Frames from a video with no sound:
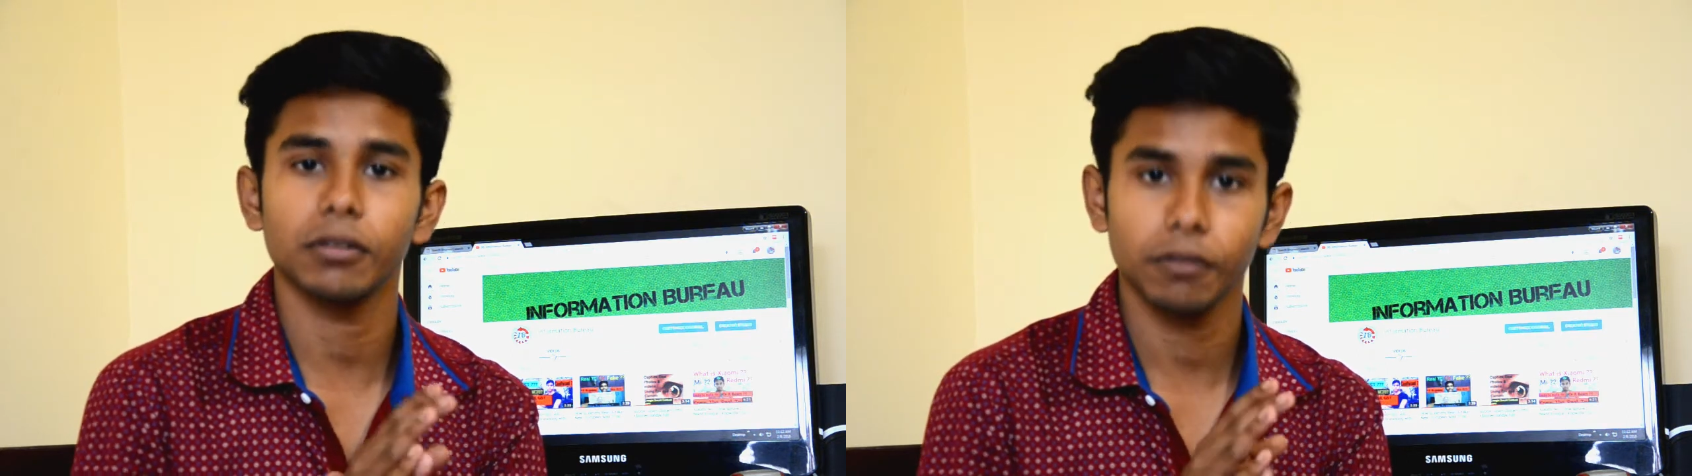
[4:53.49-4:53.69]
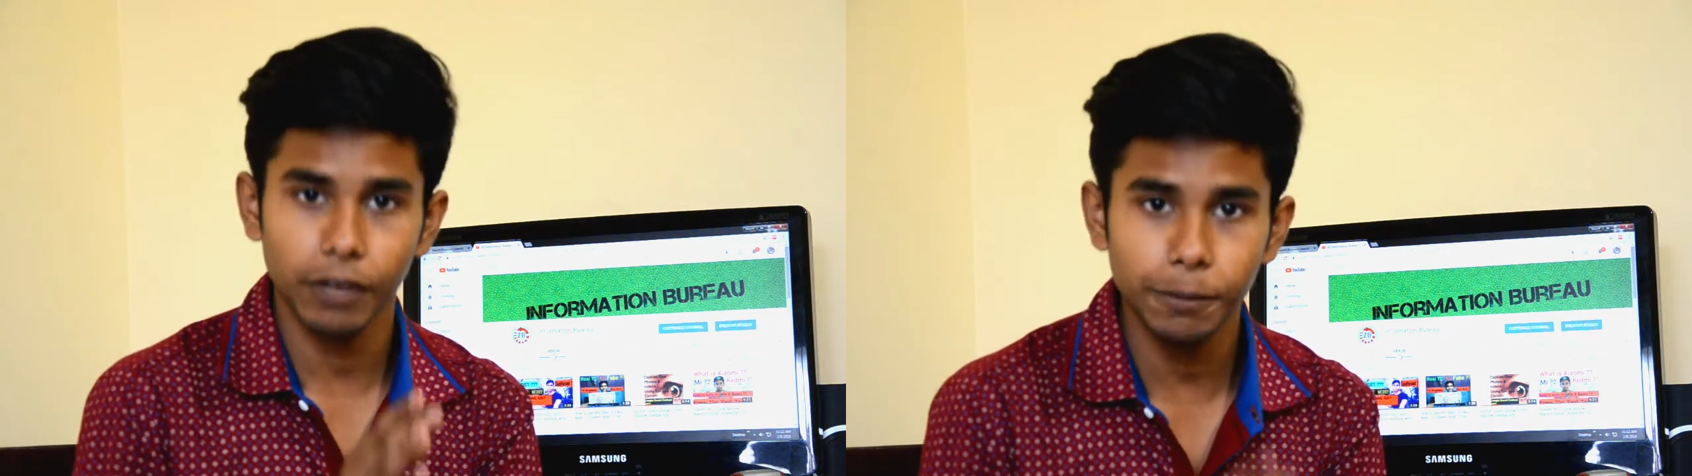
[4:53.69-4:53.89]

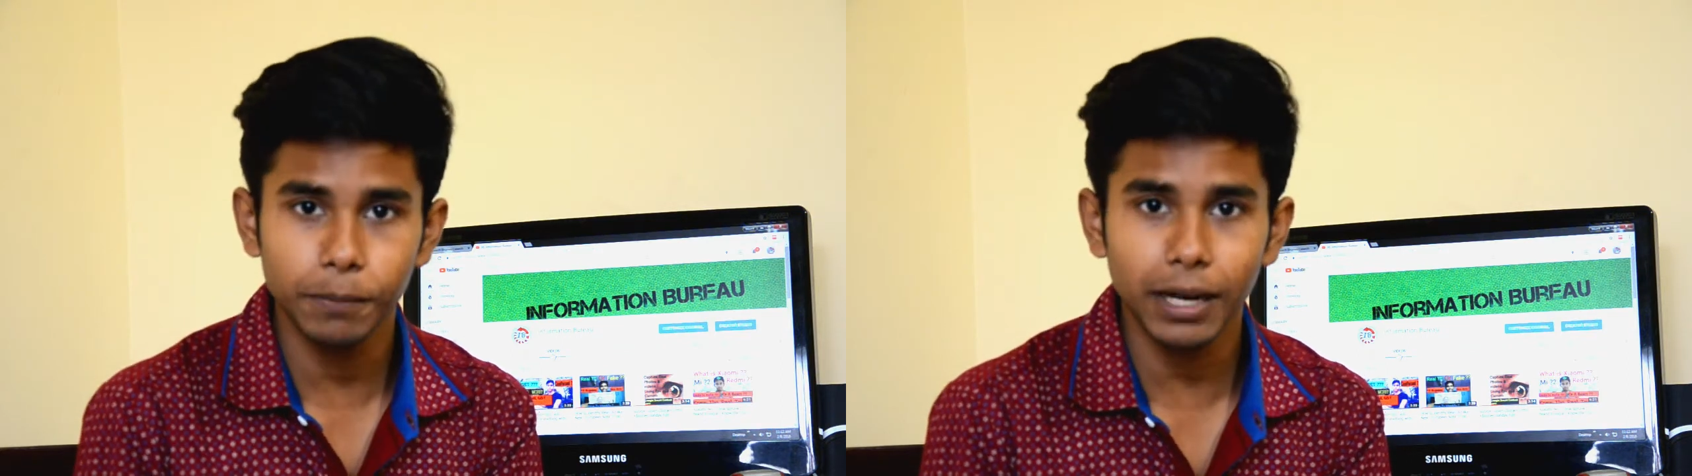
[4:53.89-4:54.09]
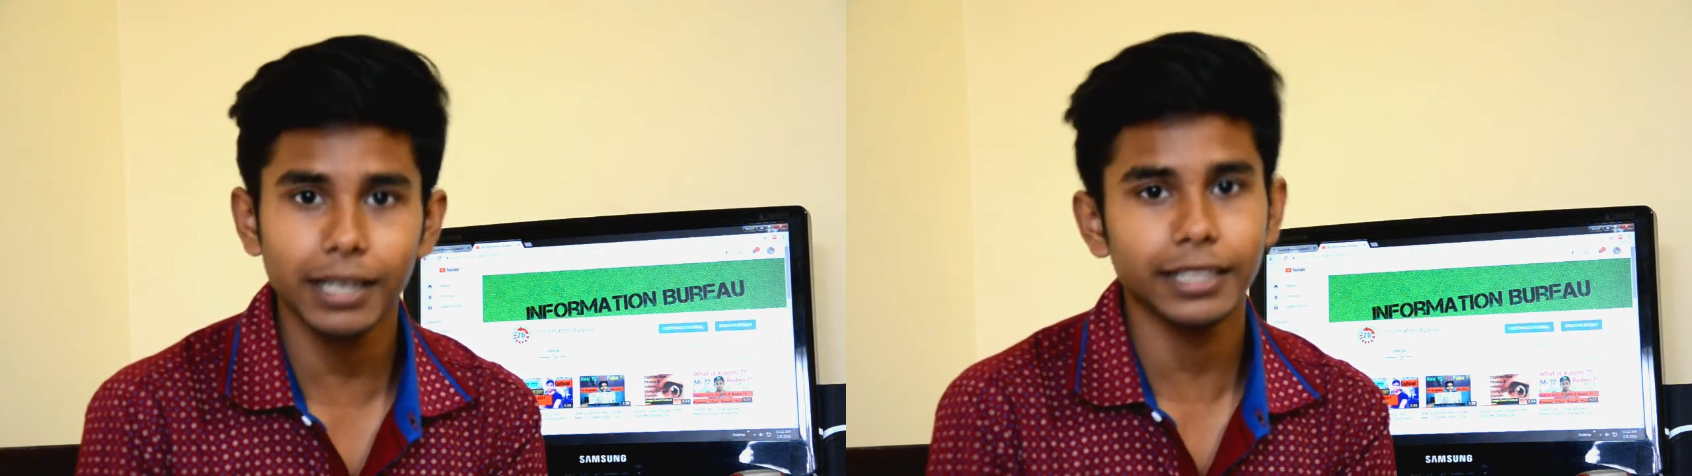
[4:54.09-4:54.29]

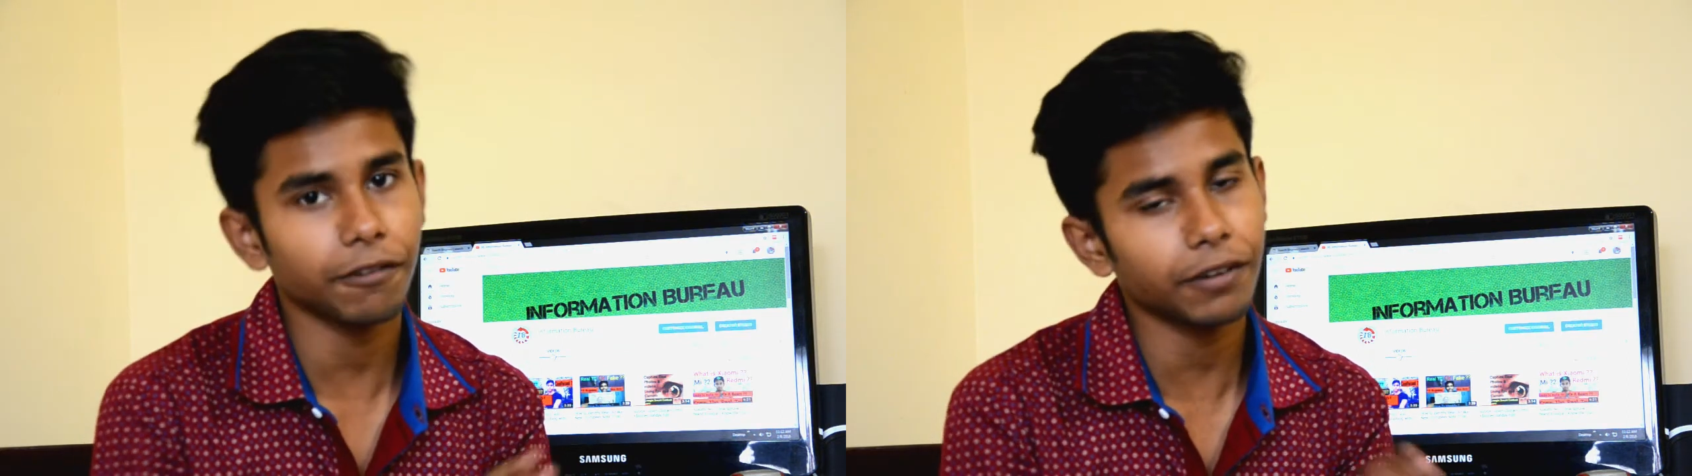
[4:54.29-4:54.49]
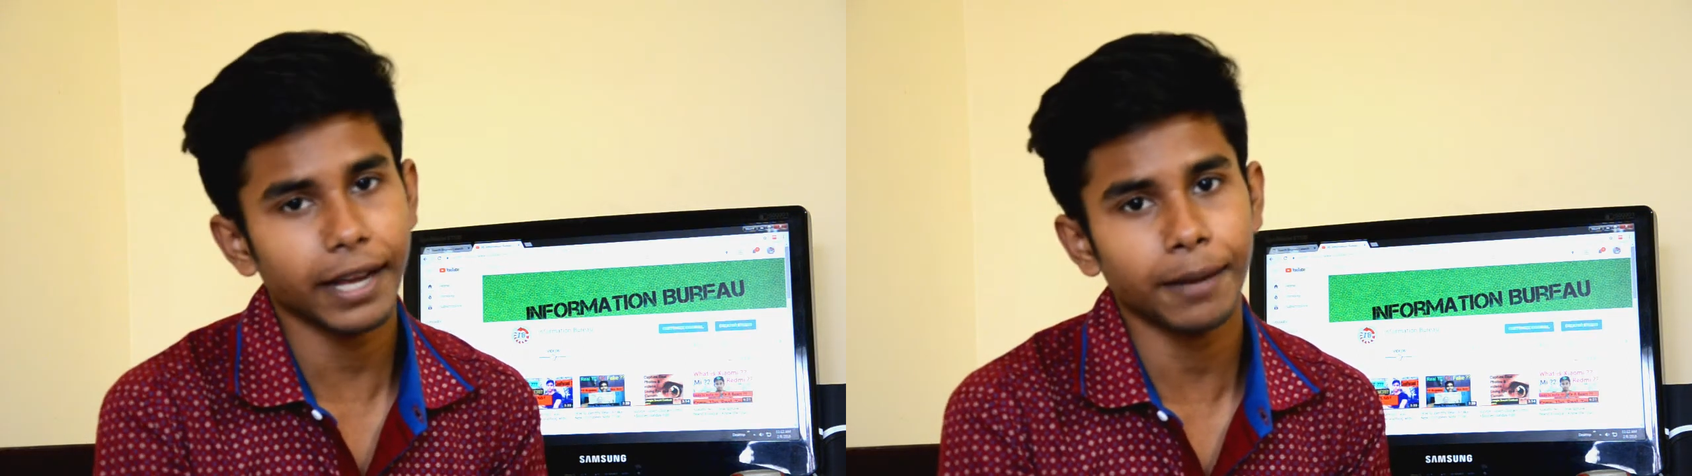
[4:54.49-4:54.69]
फ्लिपकार्ट या
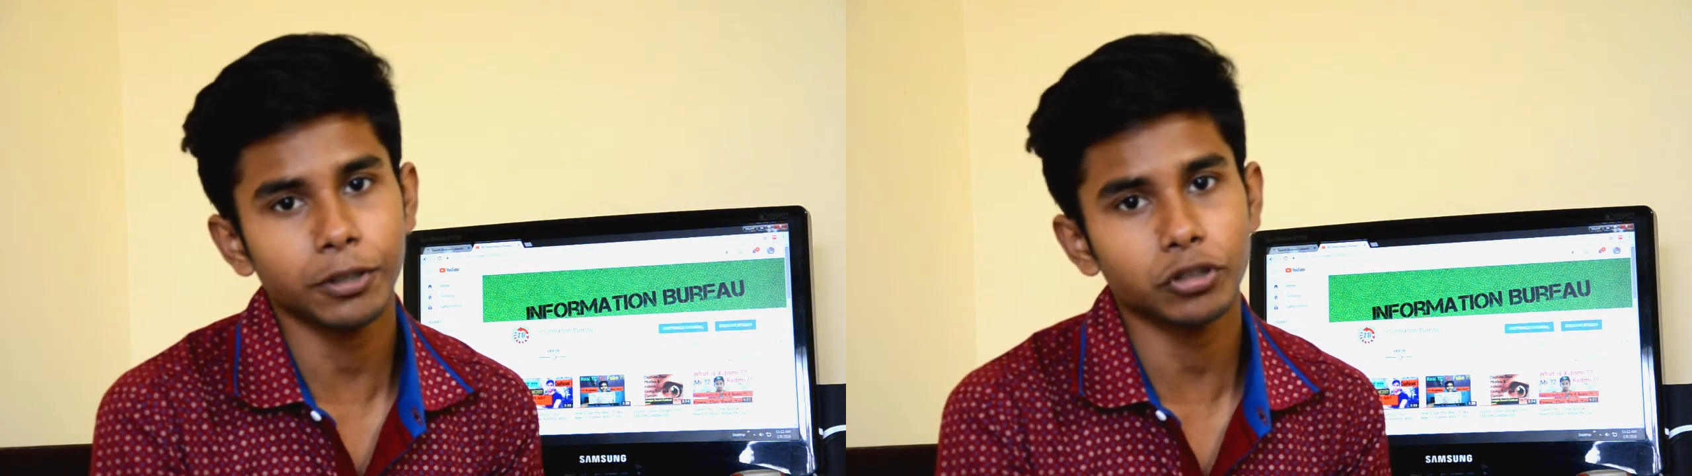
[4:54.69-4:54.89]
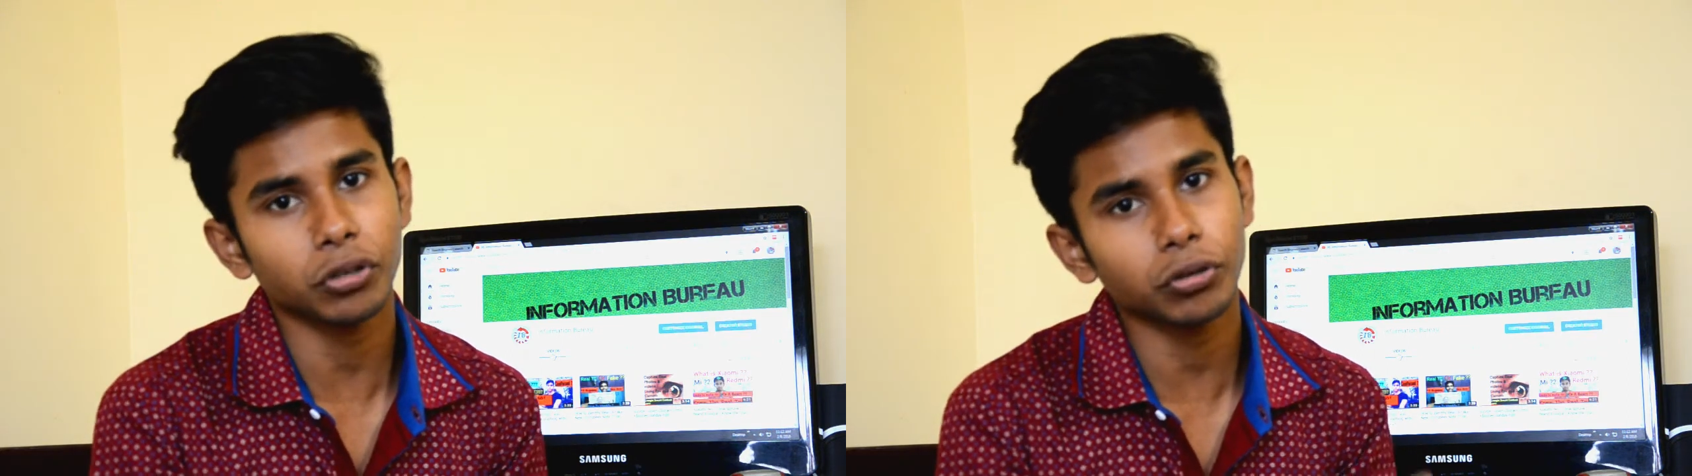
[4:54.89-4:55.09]
फिर
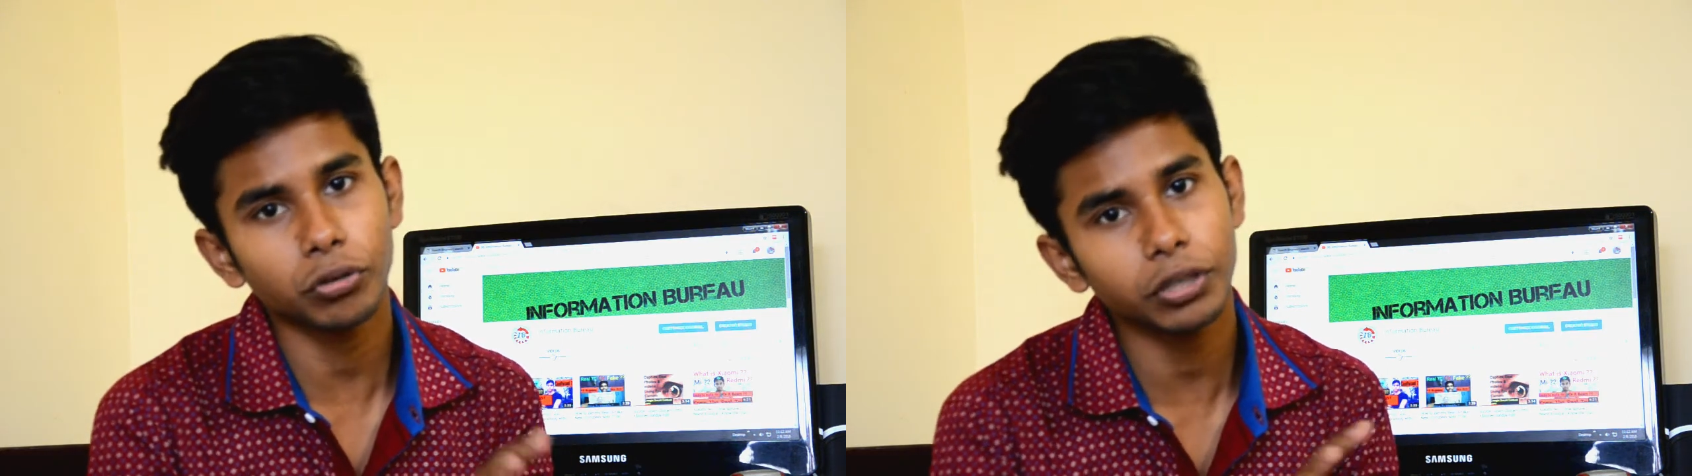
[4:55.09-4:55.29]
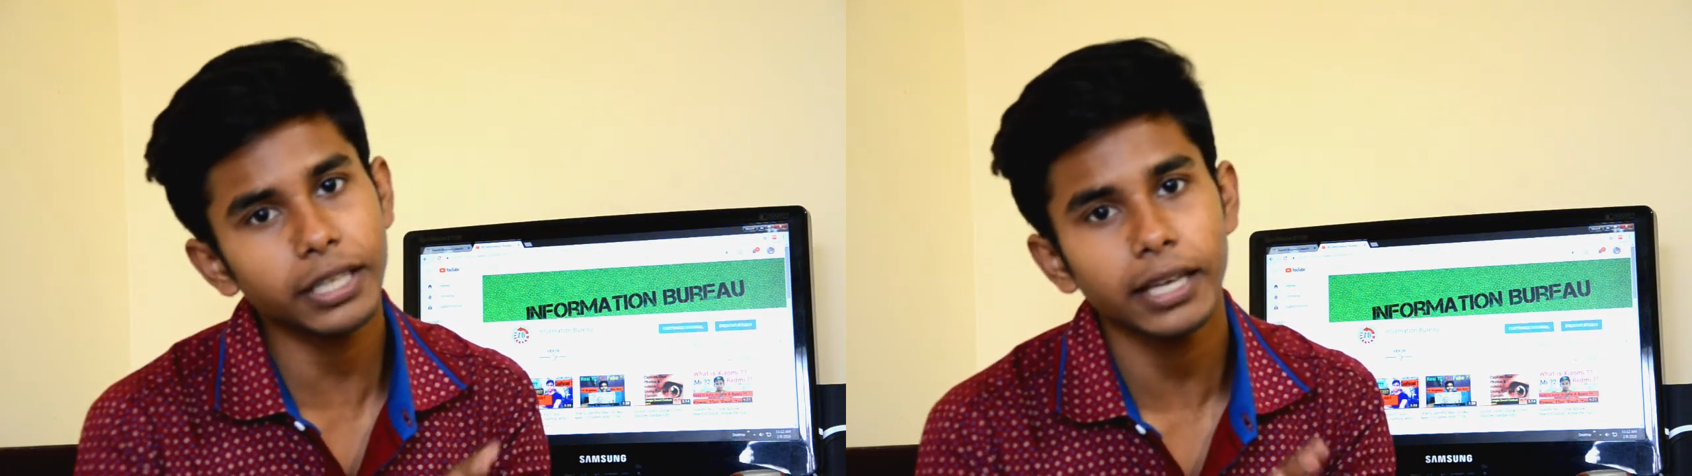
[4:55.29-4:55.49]
अमेजोन को
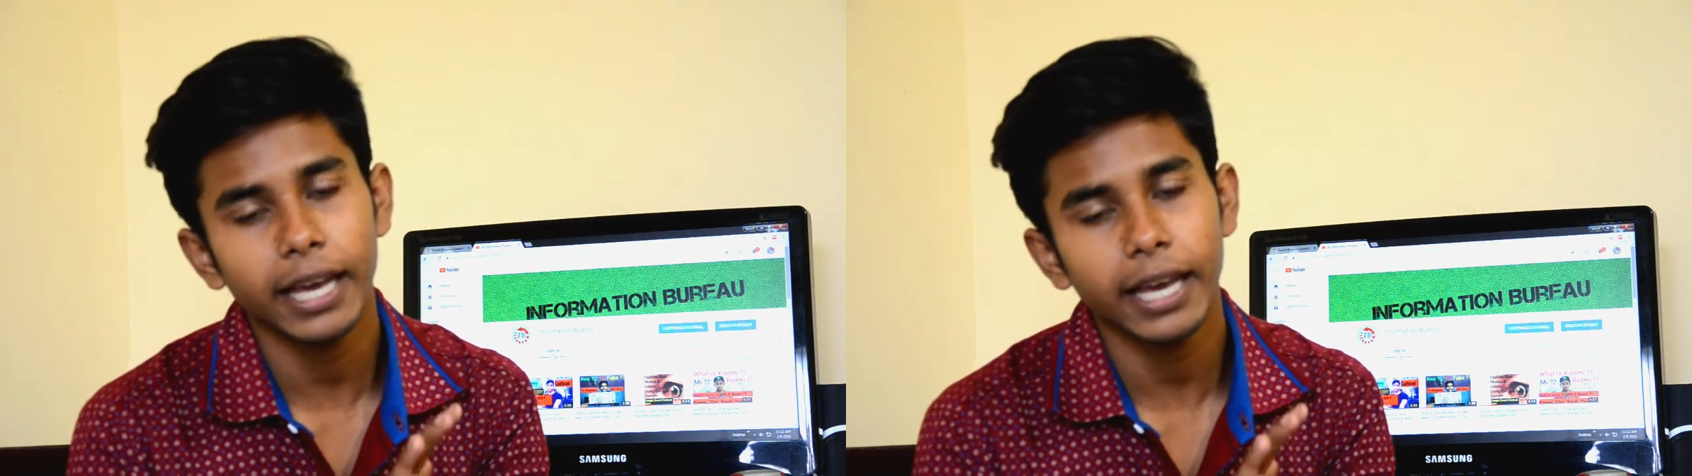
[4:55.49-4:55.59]
ही